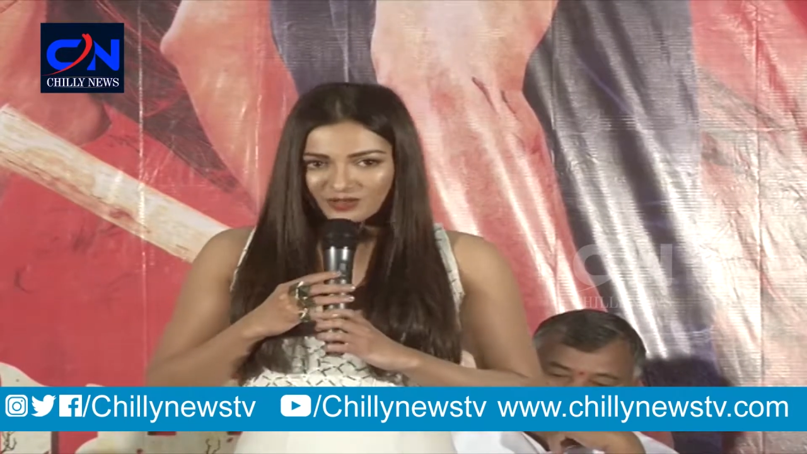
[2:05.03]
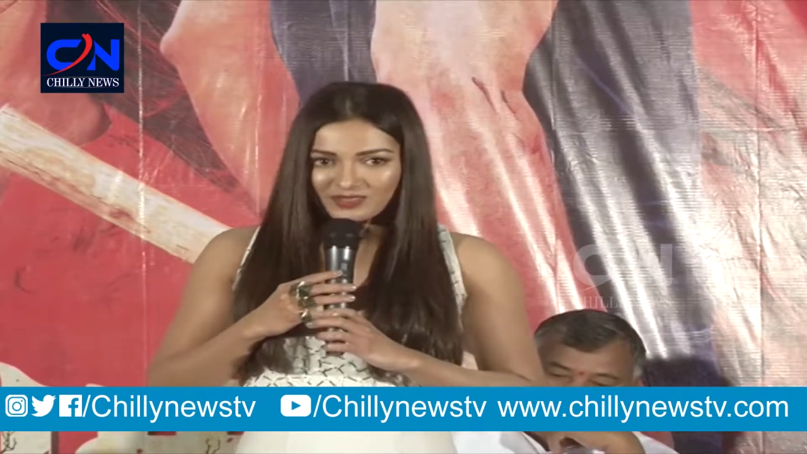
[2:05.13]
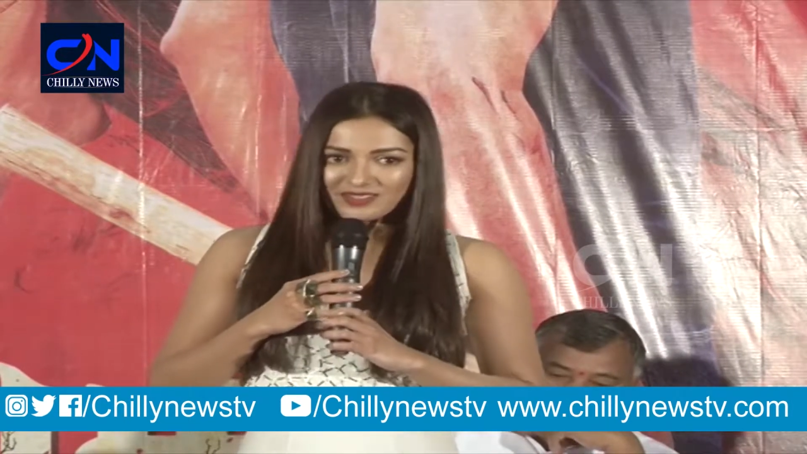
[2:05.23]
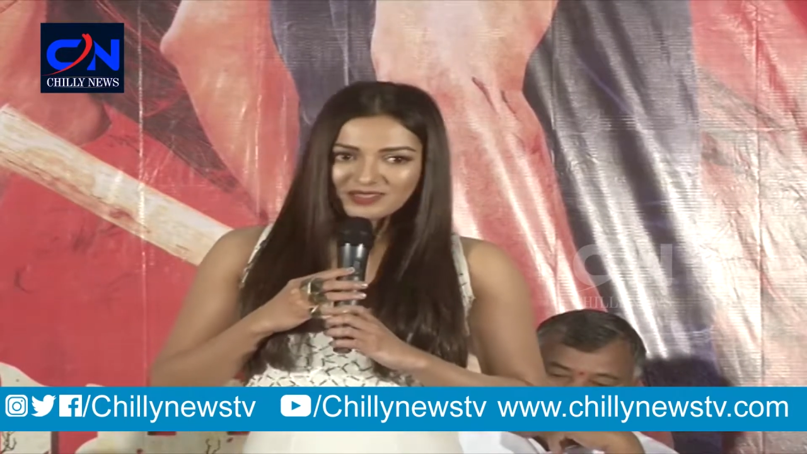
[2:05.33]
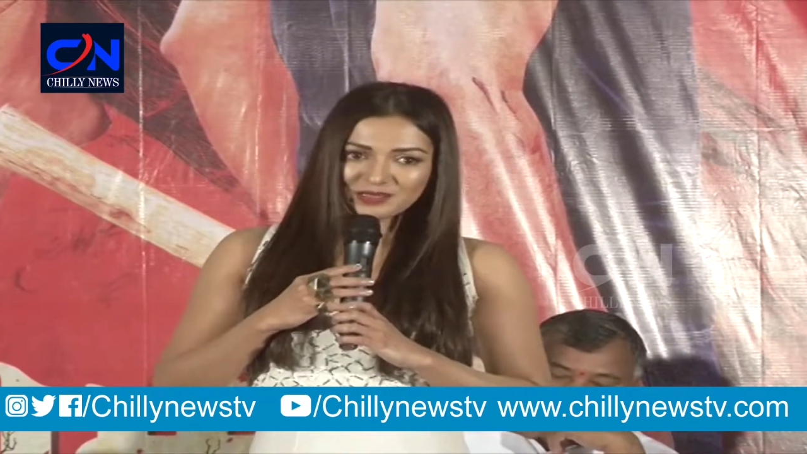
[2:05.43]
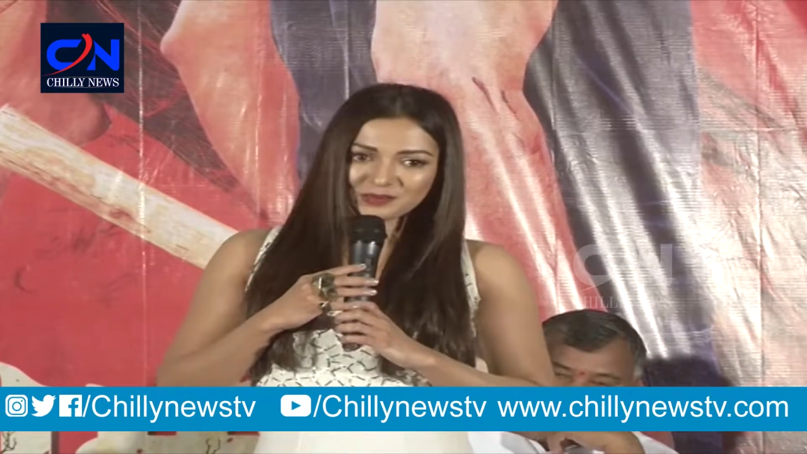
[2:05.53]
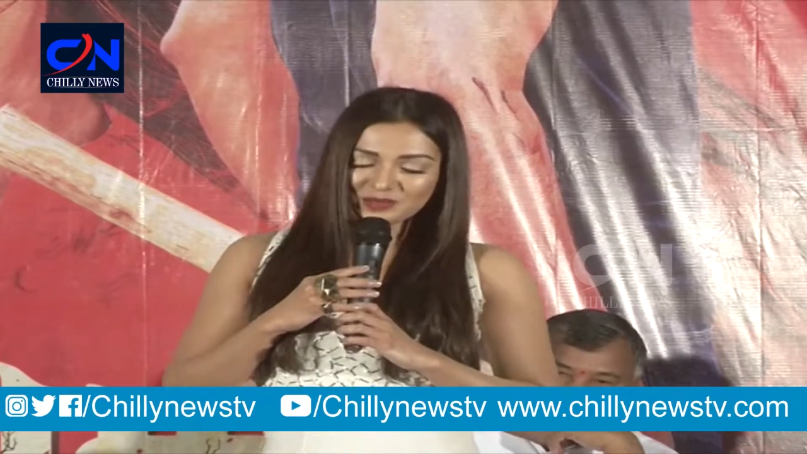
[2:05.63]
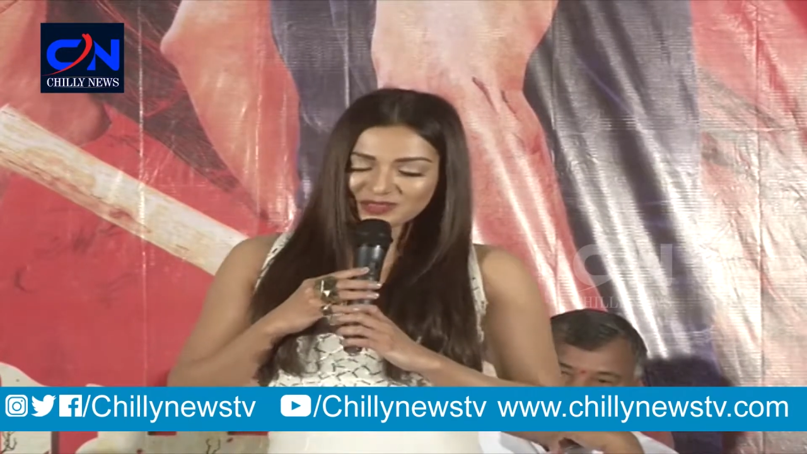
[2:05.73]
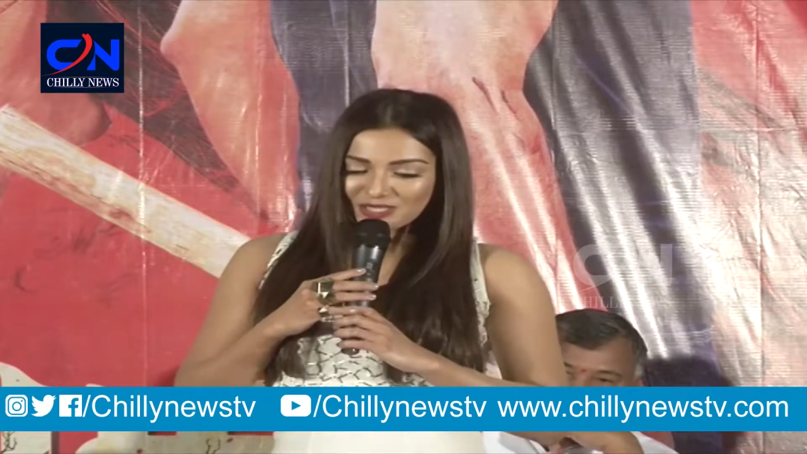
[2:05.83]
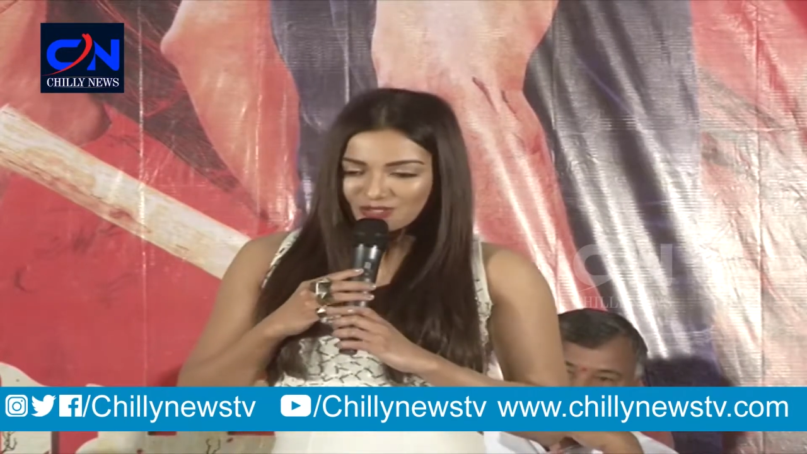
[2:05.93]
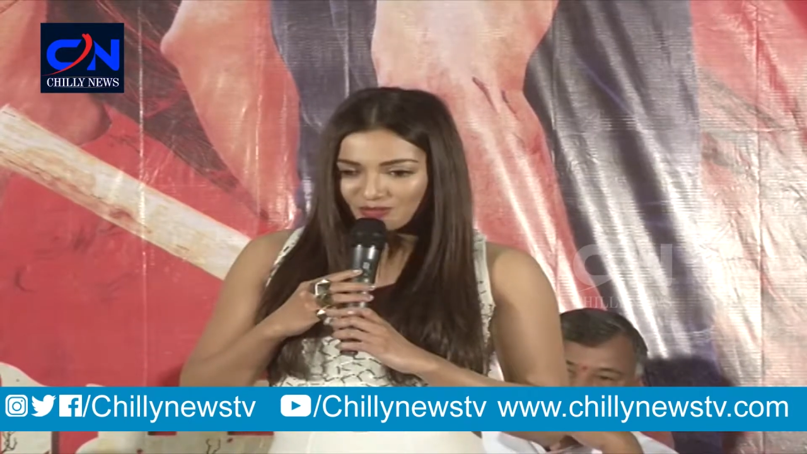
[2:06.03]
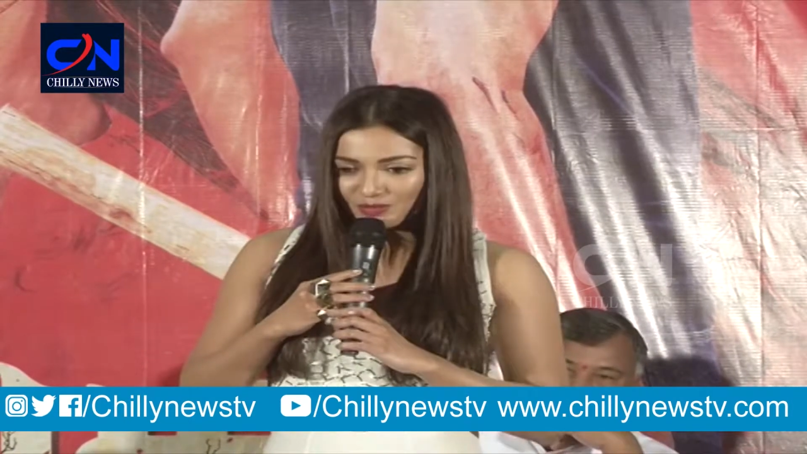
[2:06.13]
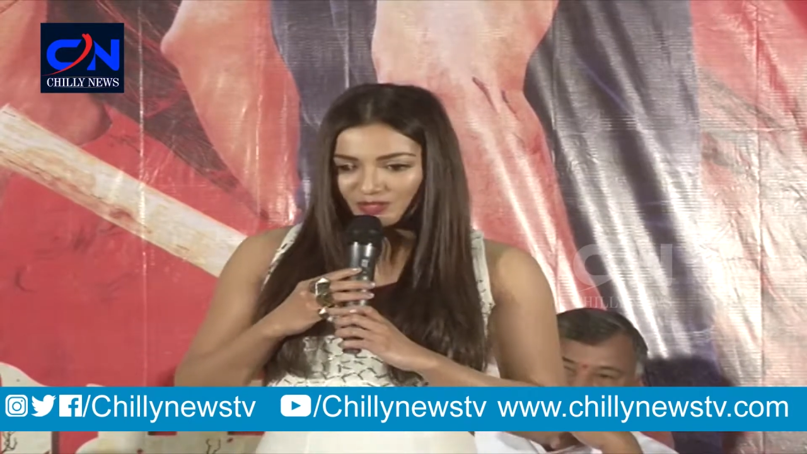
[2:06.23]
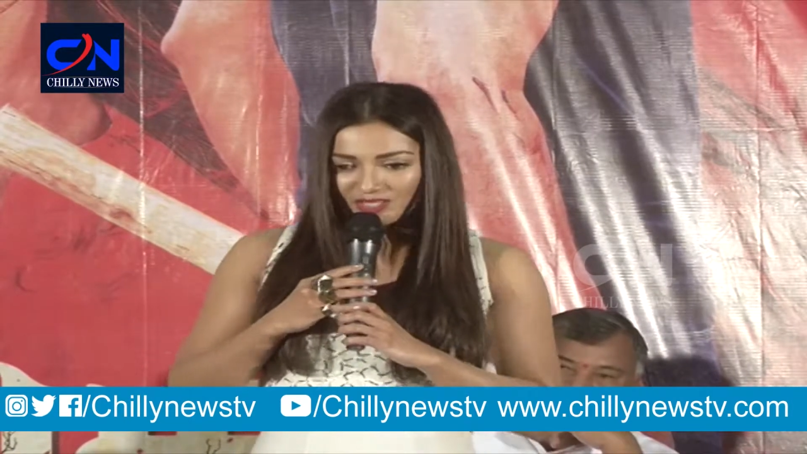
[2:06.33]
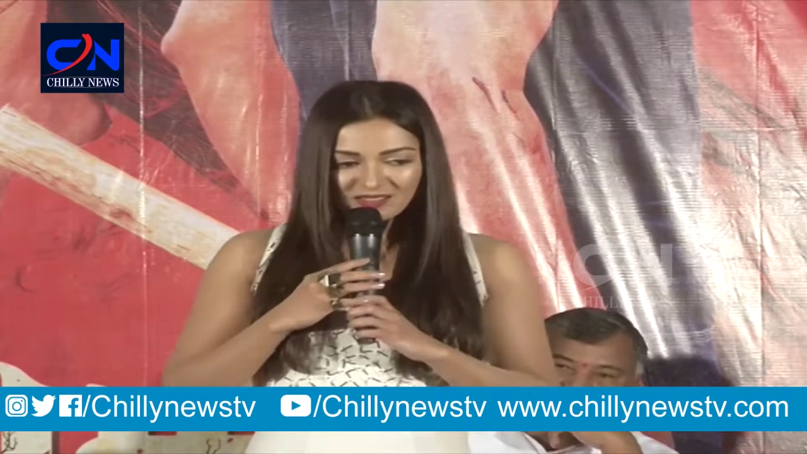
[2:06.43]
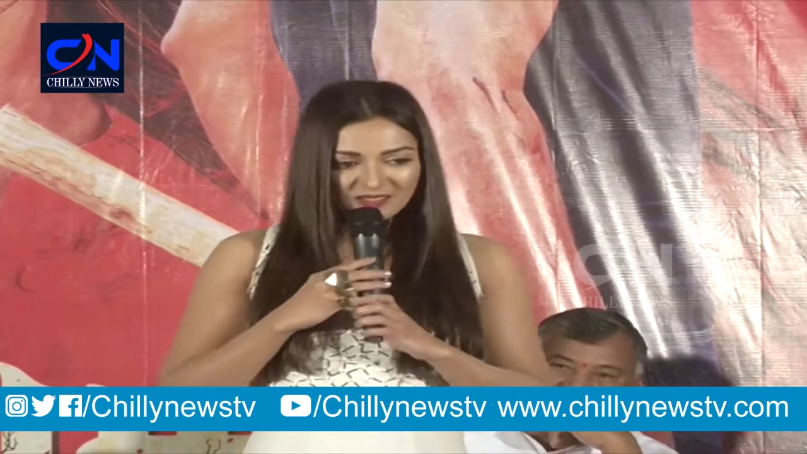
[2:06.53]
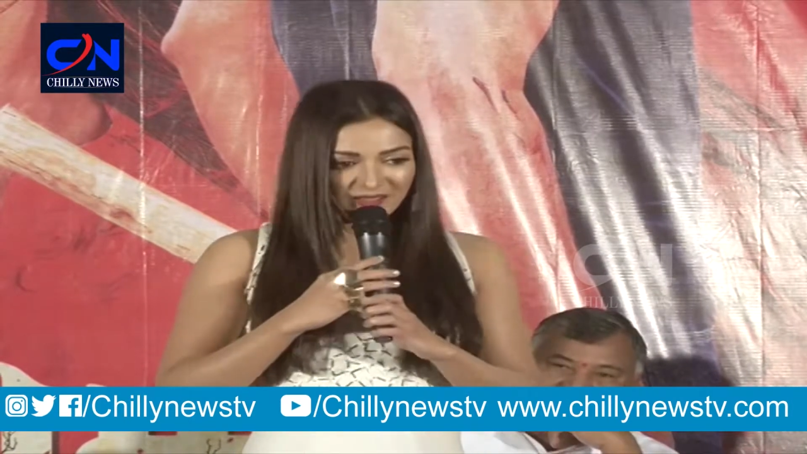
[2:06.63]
ఆల్ బిజీ షూటింగ్